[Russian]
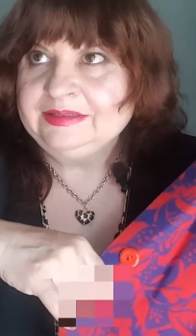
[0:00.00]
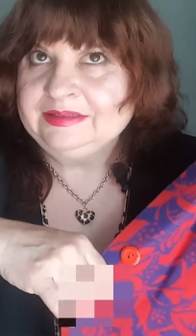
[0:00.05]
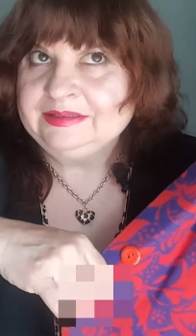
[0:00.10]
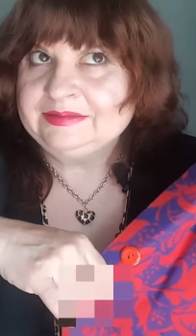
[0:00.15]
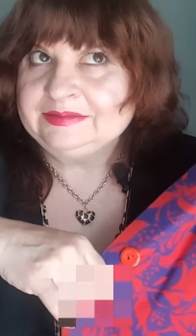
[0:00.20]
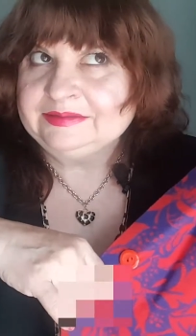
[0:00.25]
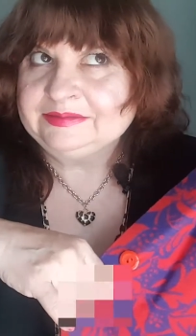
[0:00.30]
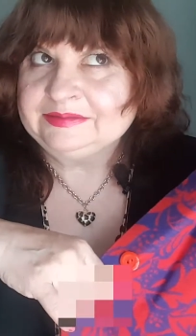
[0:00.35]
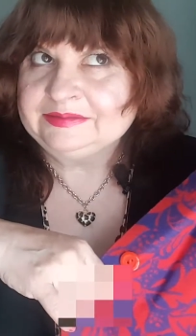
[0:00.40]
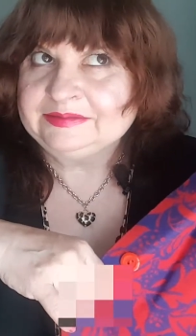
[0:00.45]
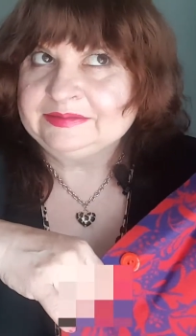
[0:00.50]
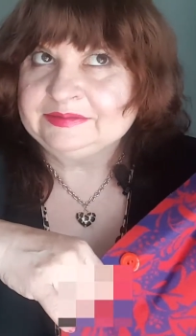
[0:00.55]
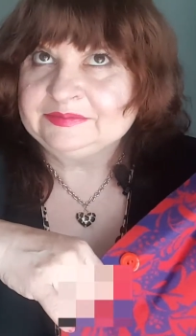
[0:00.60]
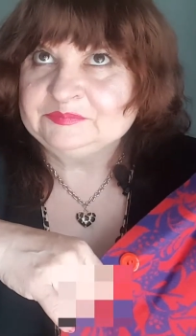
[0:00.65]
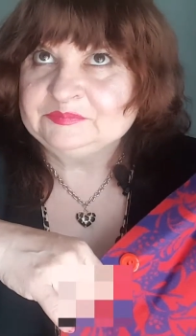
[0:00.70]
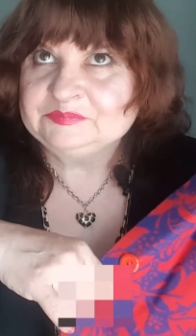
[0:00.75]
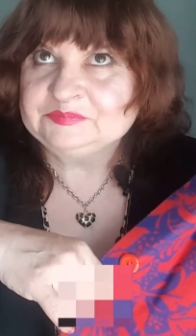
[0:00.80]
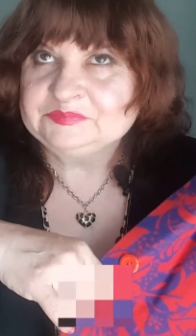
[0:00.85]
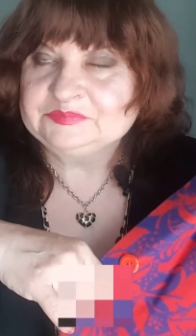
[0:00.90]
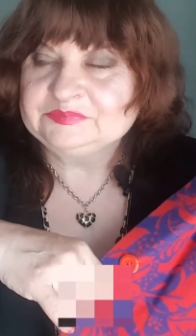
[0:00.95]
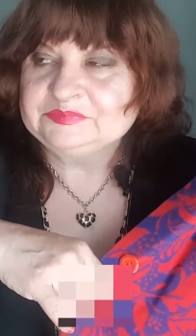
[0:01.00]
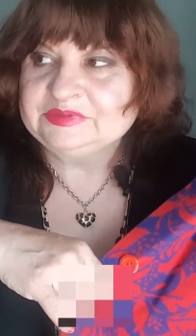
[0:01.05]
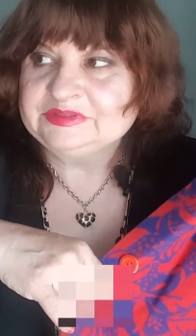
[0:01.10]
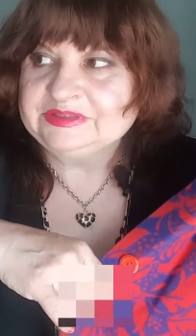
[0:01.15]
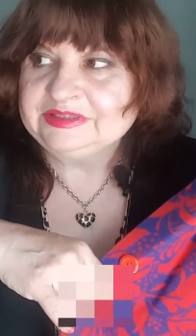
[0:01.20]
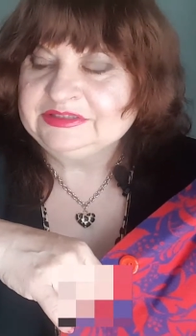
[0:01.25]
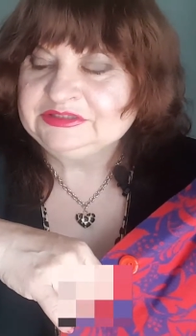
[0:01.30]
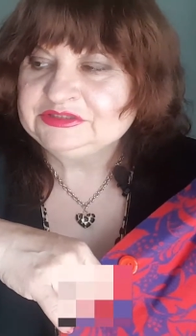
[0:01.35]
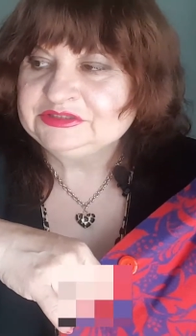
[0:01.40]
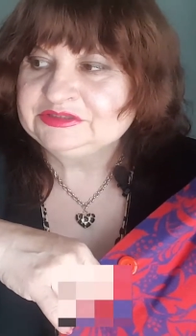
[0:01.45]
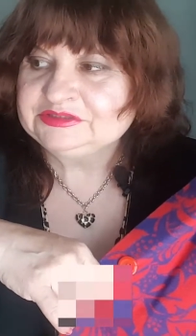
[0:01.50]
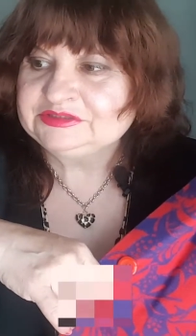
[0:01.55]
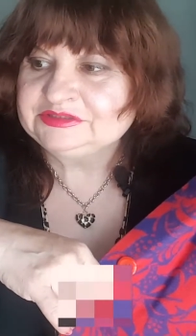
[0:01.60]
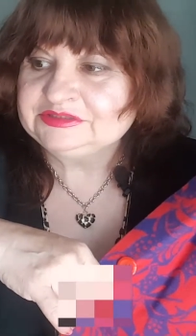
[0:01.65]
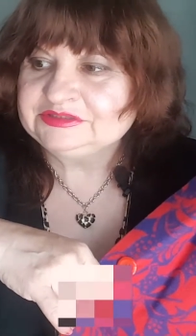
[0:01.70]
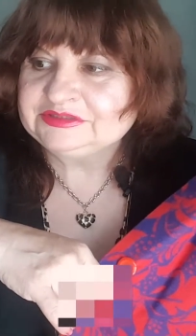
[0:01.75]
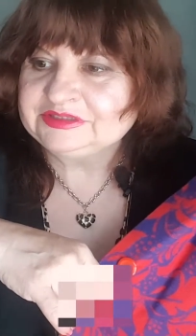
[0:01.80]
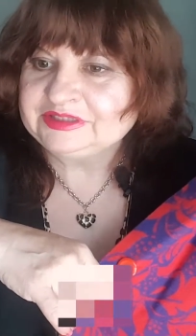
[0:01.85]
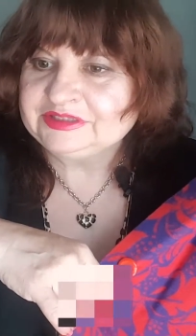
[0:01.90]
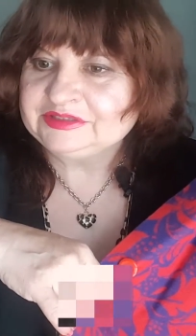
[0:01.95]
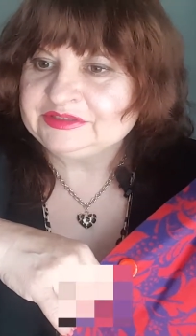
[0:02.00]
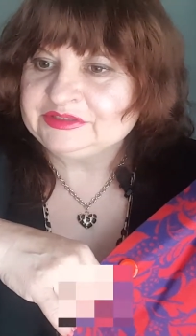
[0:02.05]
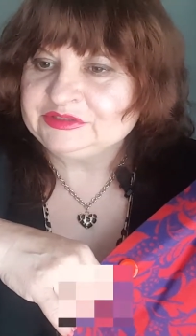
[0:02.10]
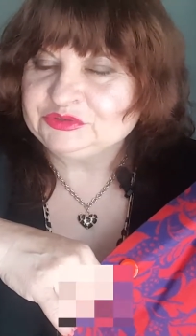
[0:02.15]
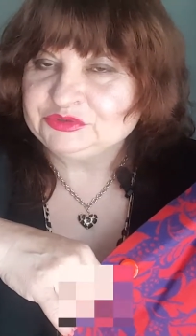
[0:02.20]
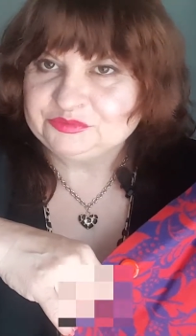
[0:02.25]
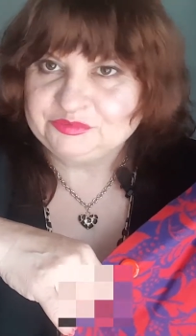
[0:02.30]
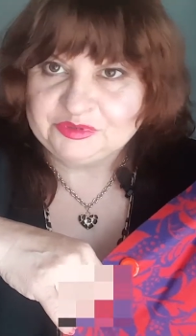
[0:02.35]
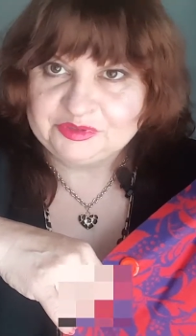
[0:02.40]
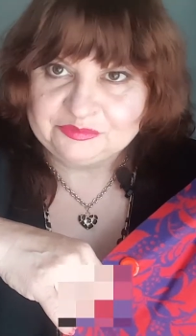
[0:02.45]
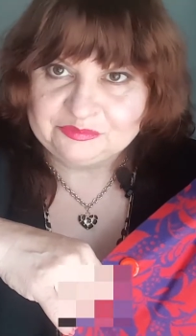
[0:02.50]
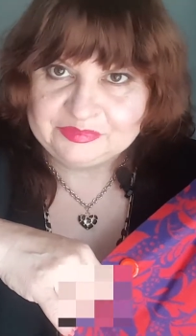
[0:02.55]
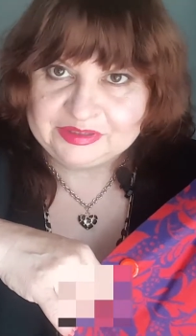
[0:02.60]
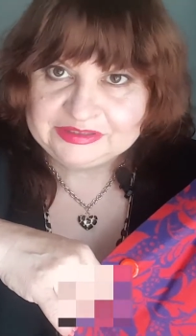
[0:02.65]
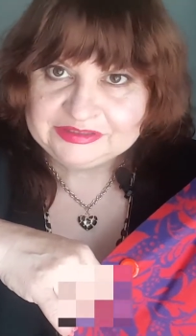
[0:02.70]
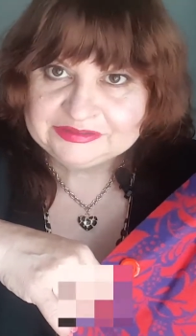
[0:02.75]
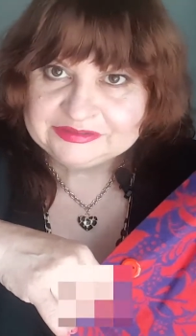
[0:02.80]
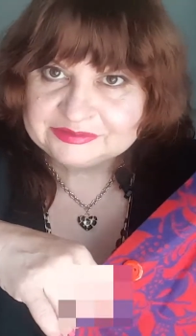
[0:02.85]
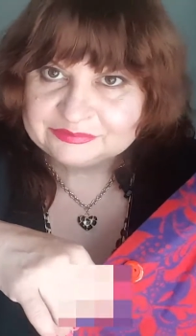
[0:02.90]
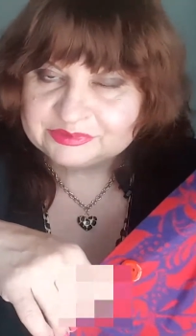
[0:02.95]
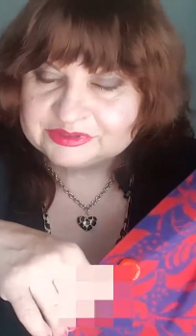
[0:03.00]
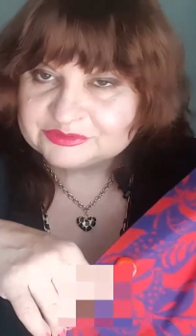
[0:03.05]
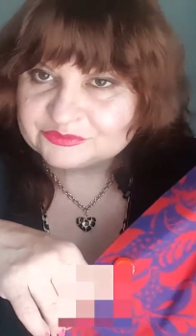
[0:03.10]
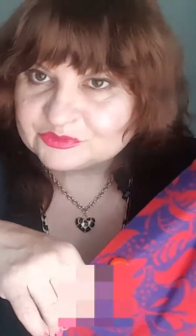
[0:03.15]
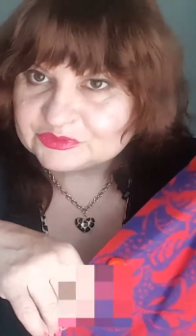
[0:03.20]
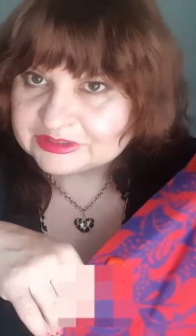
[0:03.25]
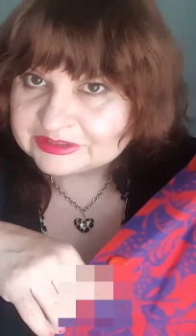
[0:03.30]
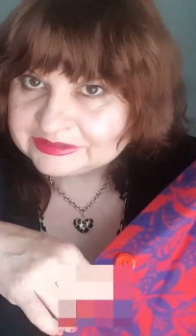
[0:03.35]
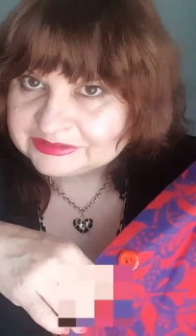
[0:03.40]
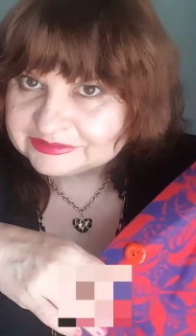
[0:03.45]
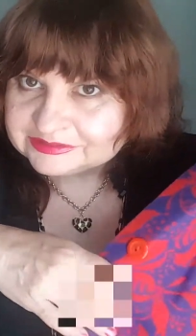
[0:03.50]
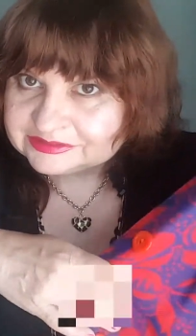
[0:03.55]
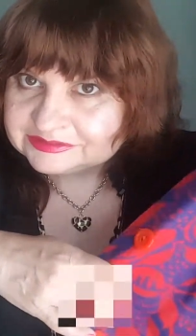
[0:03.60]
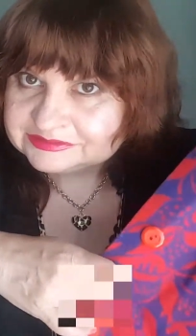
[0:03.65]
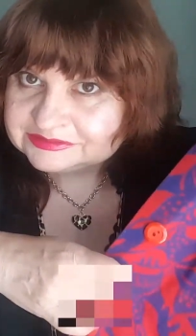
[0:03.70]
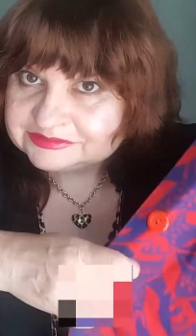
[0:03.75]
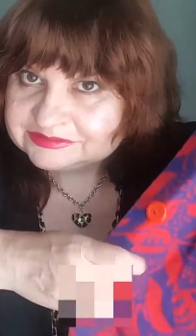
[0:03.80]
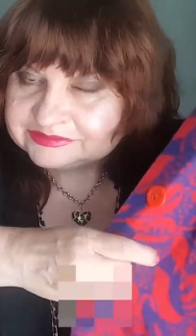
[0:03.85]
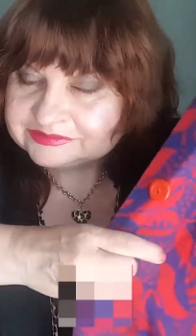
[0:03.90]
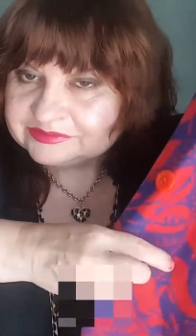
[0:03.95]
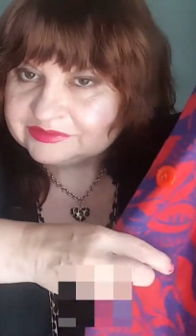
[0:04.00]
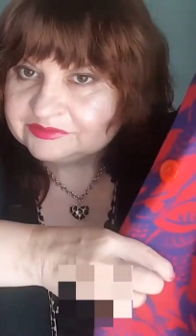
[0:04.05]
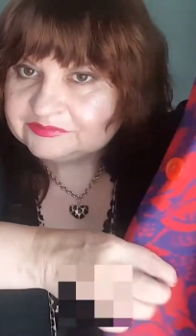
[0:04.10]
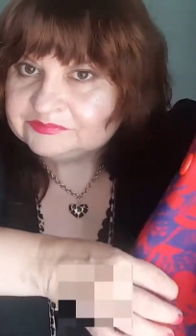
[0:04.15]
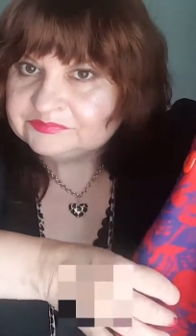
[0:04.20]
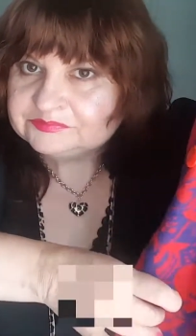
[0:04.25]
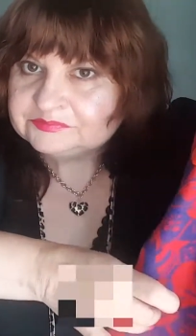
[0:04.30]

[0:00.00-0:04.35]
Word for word: Э, младшая сестра еще была маленькая, поэтому она не носила.